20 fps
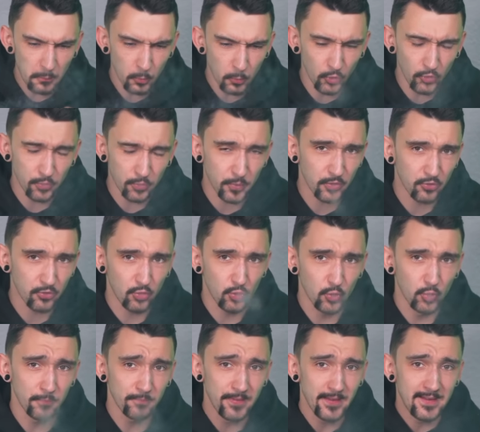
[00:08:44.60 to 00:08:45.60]
Mosebreeze
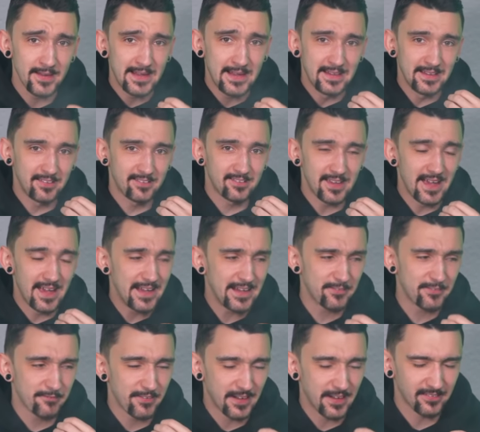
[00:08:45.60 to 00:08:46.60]
2 ist
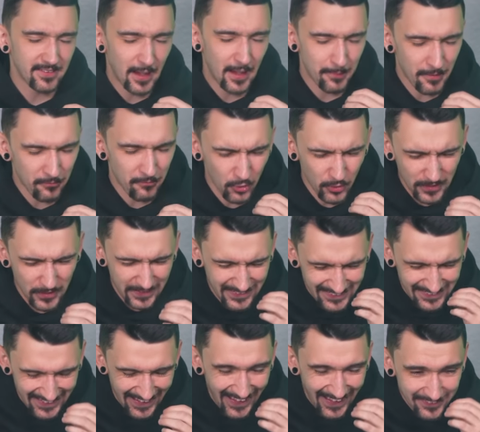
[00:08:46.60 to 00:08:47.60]
etwas, aber
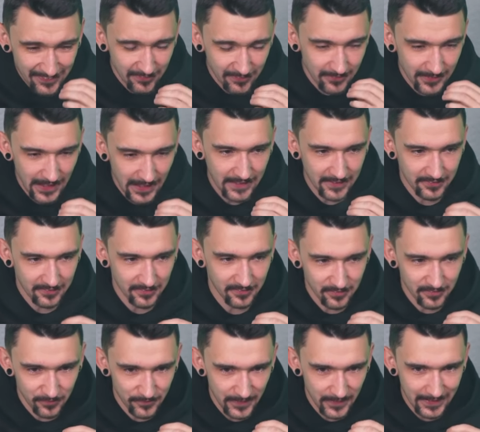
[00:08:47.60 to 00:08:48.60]
wirklich ganz leicht,
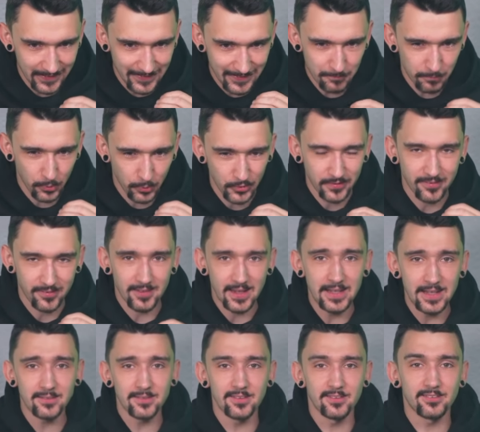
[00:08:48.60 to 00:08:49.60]
dass es vielleicht ein
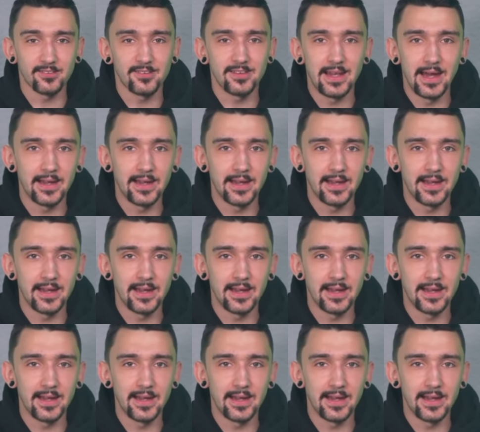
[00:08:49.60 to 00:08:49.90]
Prozent ist, die